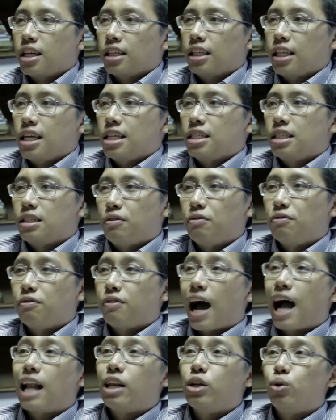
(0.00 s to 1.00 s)
that is
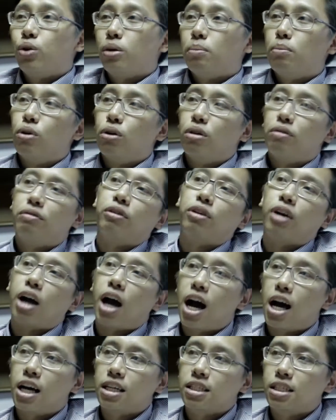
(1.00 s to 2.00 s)
valuable for
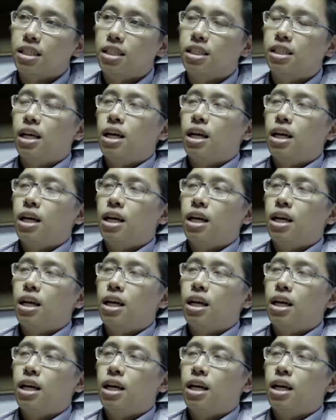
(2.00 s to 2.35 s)
us.